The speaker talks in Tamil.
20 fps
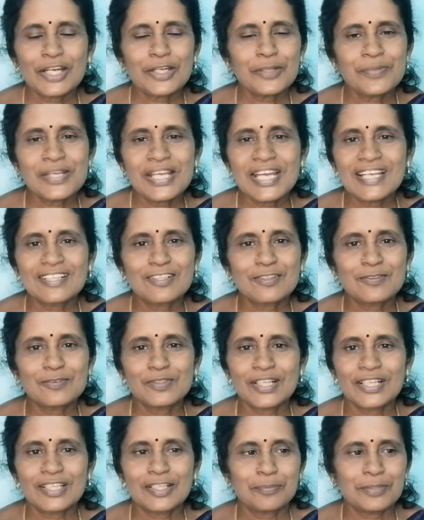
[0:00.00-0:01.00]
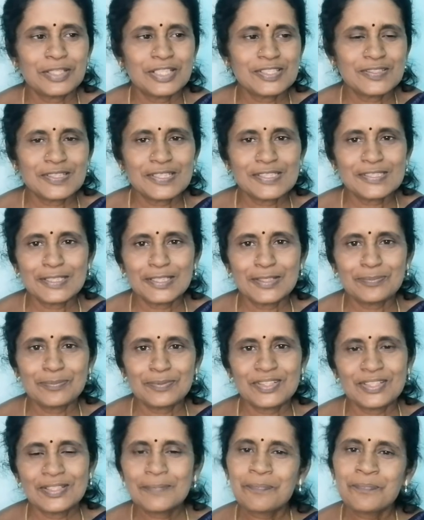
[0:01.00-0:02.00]
அடிமையாக இருக்கக்கூடாது அப்படின்னு சொல்லி சொல்லும்
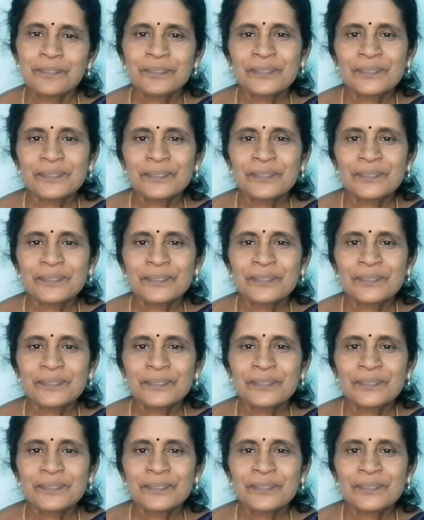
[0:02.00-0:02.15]
பொழுது